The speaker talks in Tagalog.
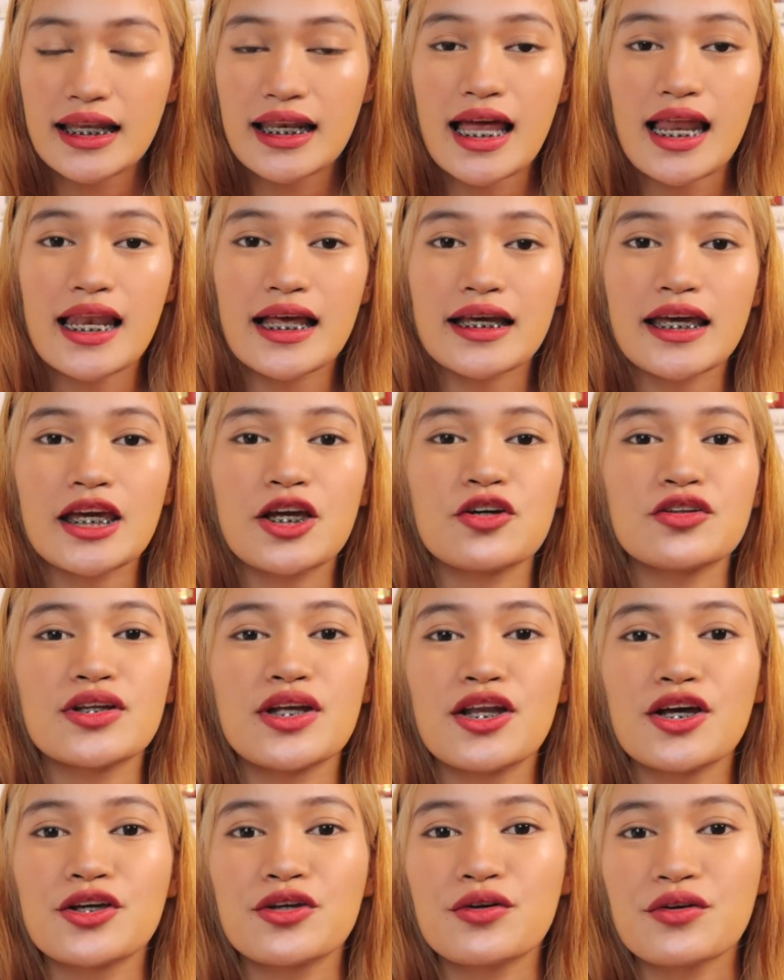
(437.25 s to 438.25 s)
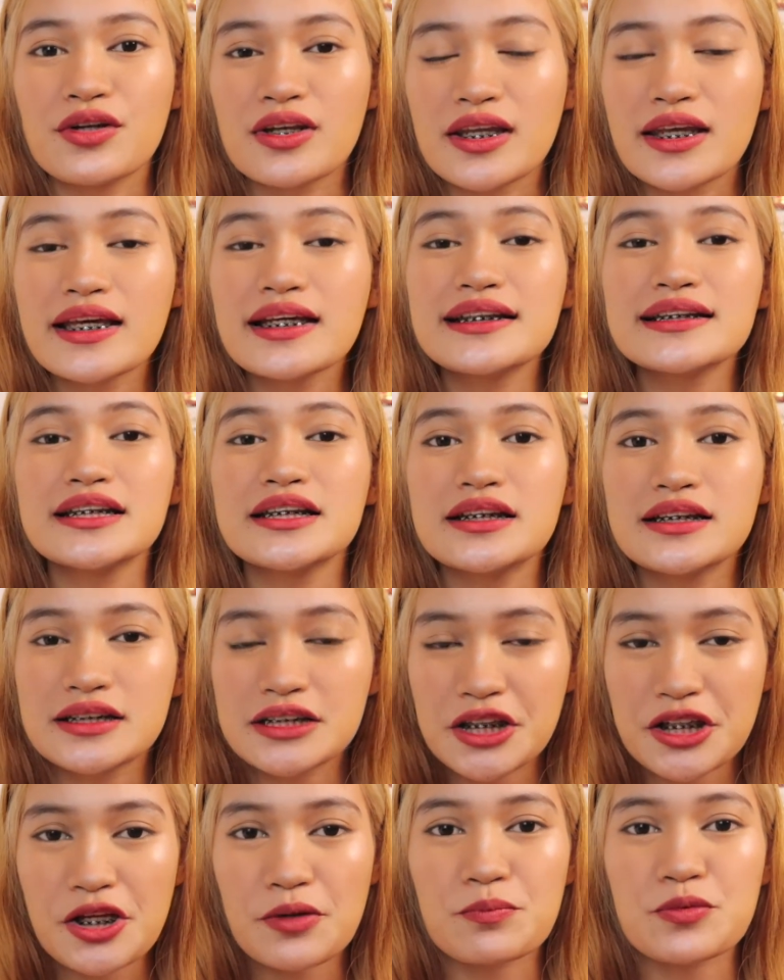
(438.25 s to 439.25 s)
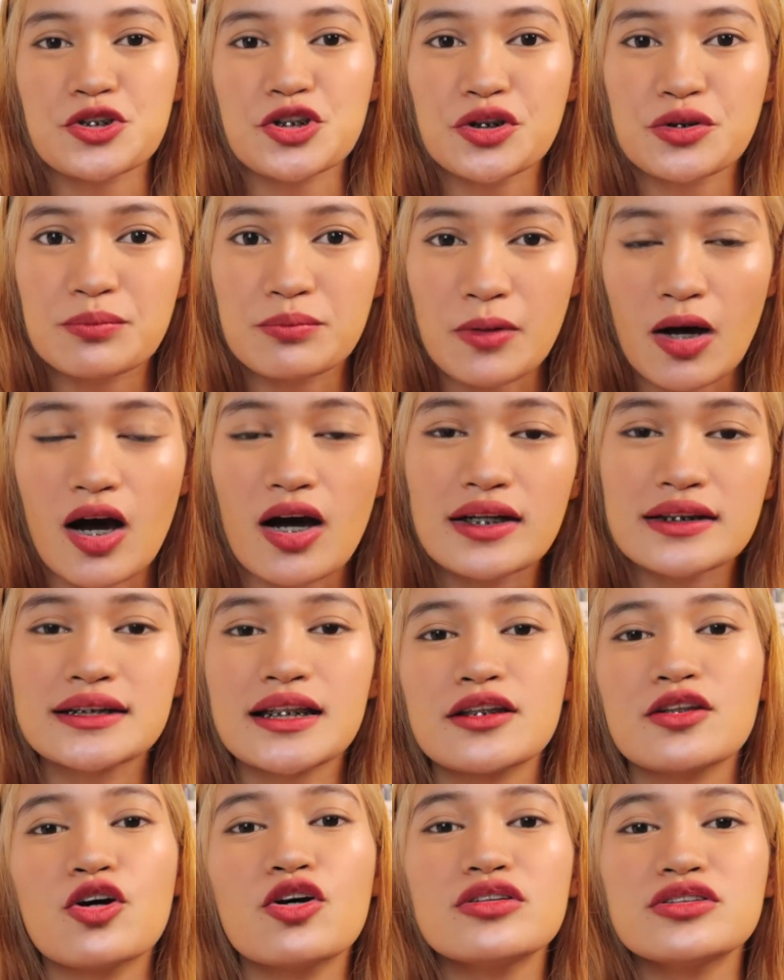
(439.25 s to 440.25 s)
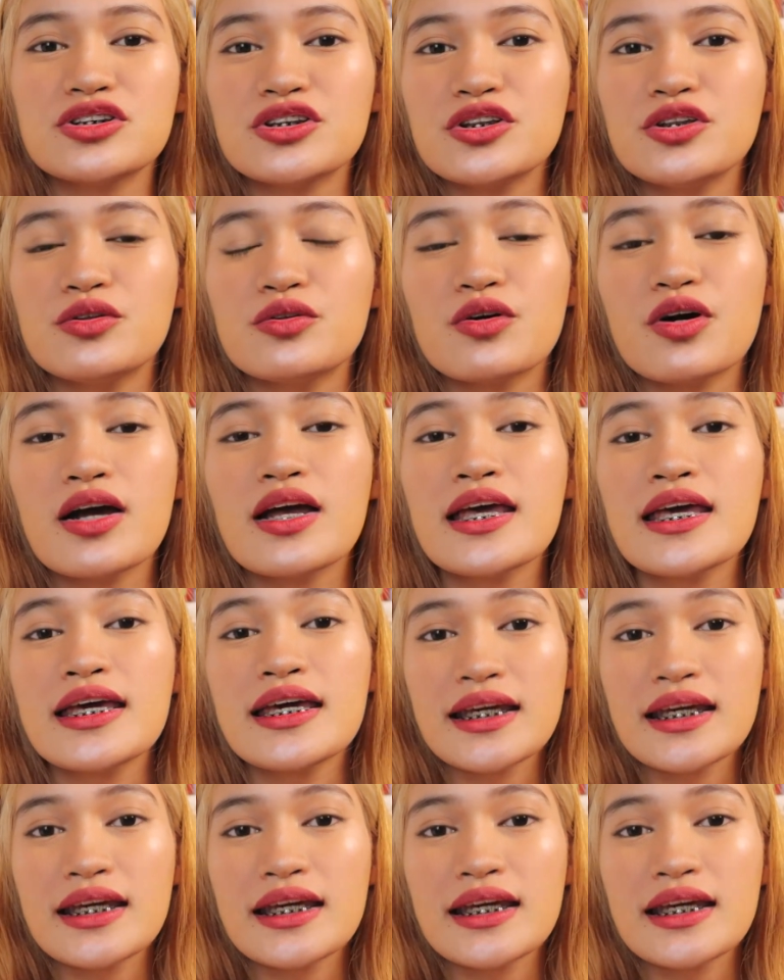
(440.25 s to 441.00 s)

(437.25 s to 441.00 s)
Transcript: Ilalagay ko na lang yung link sa description box and also yung